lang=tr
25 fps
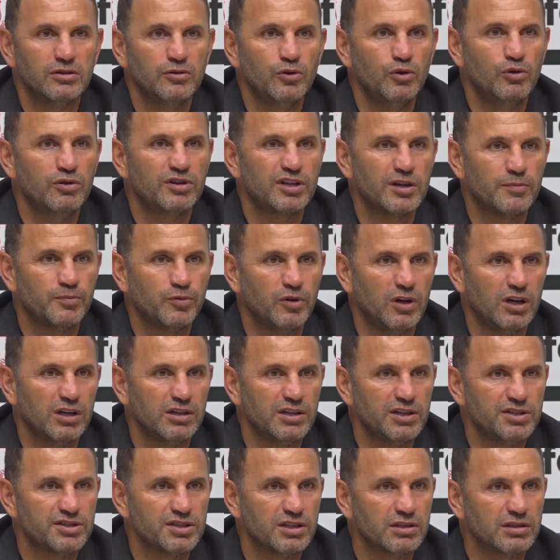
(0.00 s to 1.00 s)
Ülke
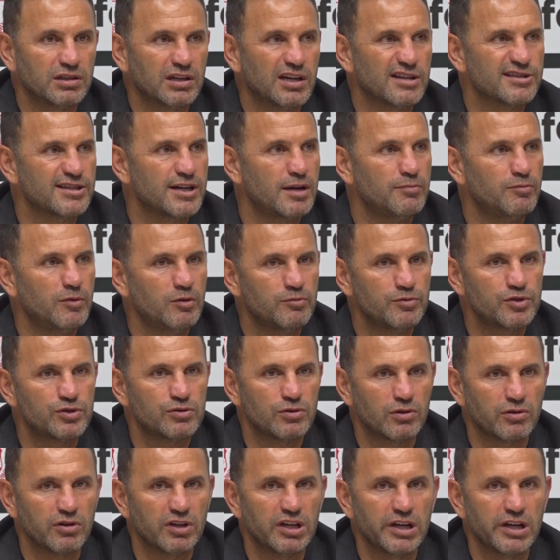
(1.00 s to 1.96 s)
puanı için kazanmamız çok